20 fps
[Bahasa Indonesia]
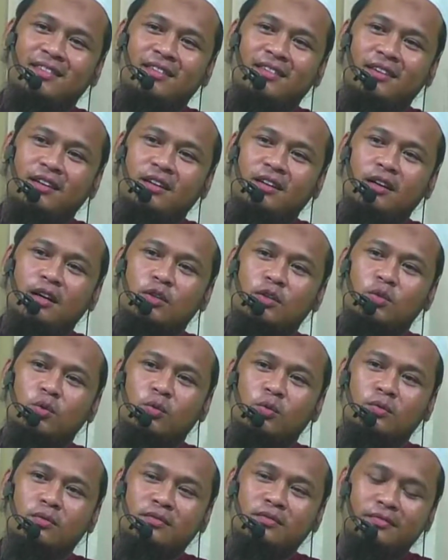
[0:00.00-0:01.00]
ya
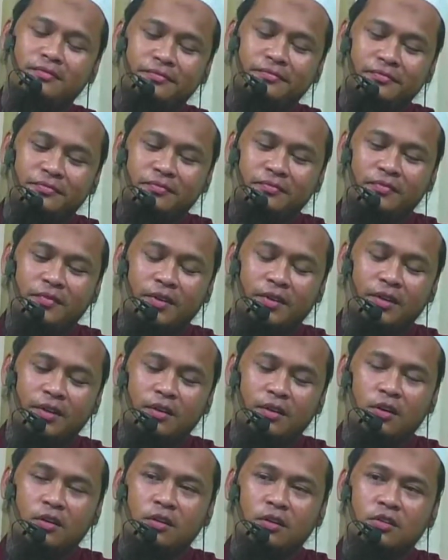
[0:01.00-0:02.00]
langsung
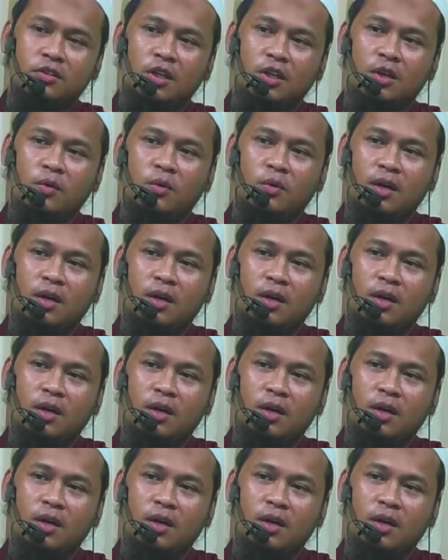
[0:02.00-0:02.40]
ya Allah jalan